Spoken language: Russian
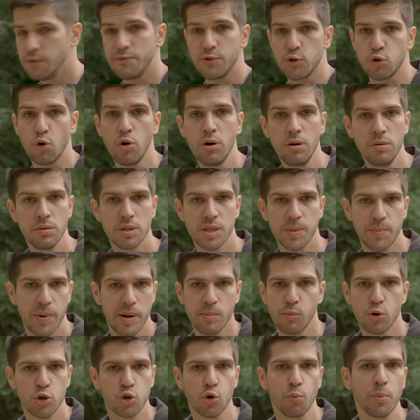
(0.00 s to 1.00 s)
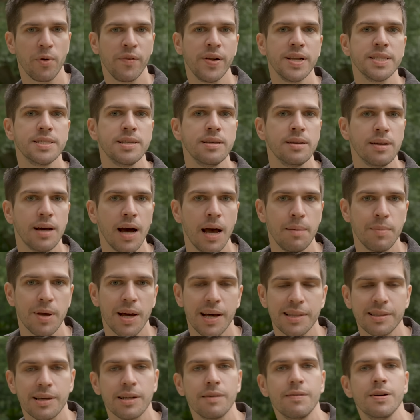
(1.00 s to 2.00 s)
И все, теперь можно управлять деньгами,
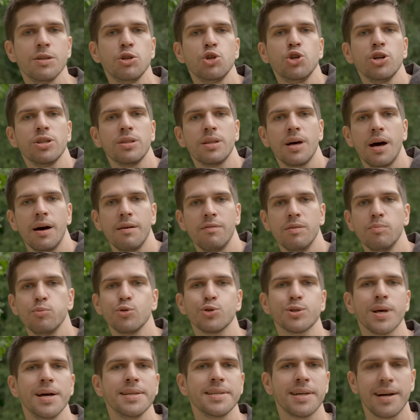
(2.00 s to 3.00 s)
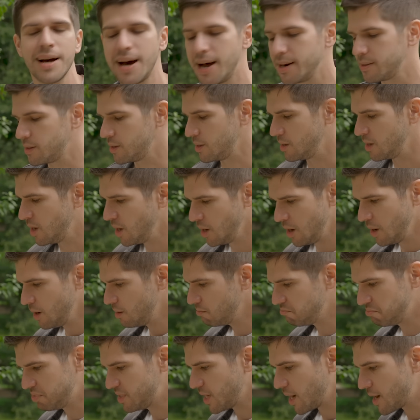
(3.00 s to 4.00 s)
открывать счета, выпускать карты,
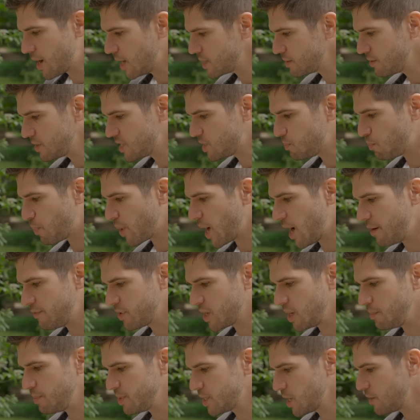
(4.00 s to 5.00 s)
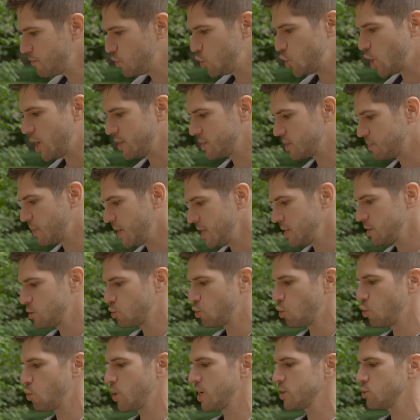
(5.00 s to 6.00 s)
заказывать справки, писать в чат, смотреть
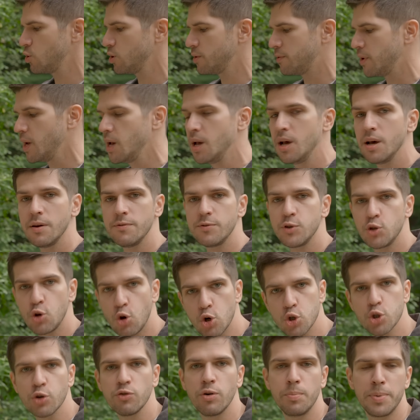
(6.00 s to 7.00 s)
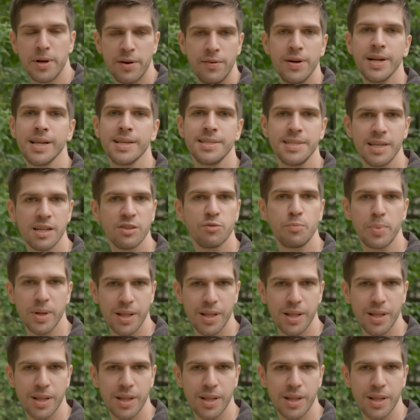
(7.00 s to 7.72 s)
историю расходов. Все, что вы привыкли делать в